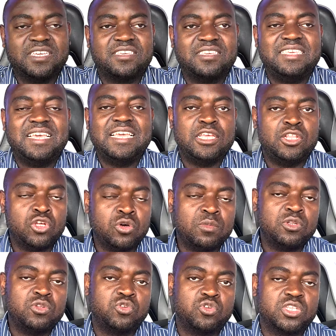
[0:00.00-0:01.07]
qu'il y a énormément
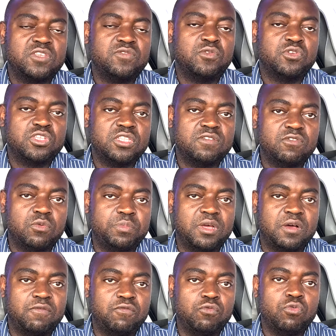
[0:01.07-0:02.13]
de choses qui vont se développer
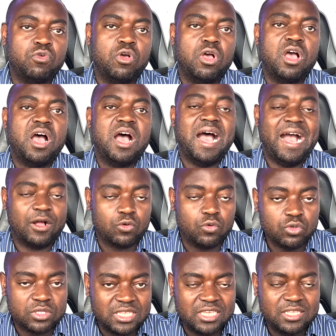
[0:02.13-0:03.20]
en vous à
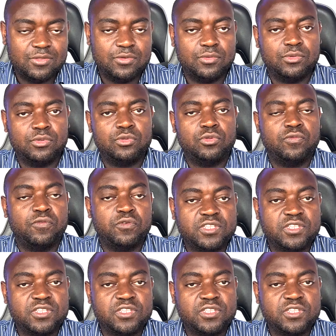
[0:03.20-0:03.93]
côté de, vos